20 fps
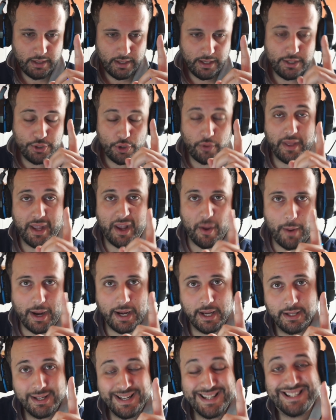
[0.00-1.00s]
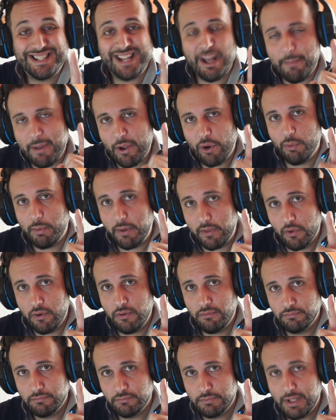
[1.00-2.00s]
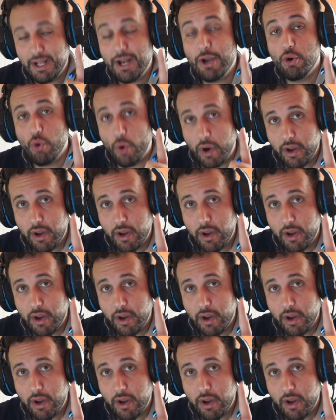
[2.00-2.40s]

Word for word: Yo dije, vale, se me olvidó, lo